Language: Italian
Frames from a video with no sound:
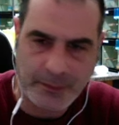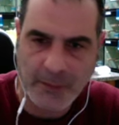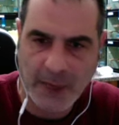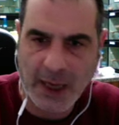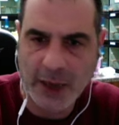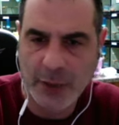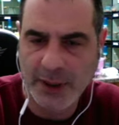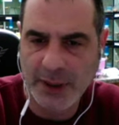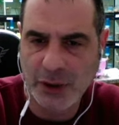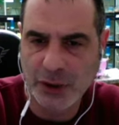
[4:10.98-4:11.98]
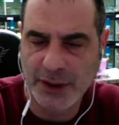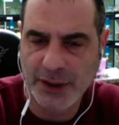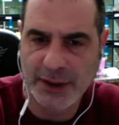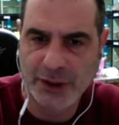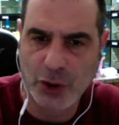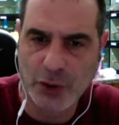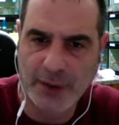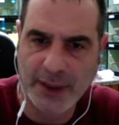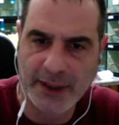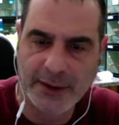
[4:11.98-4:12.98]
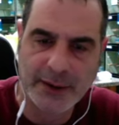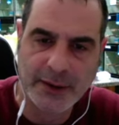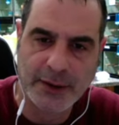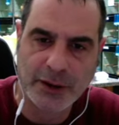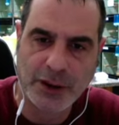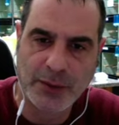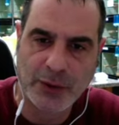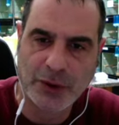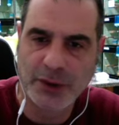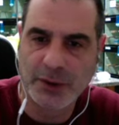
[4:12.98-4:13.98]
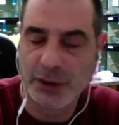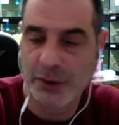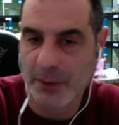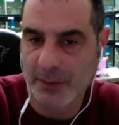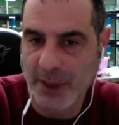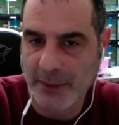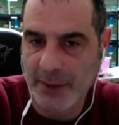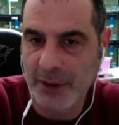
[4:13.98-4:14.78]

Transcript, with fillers: e quindi così risolvere diciamo così questo problema.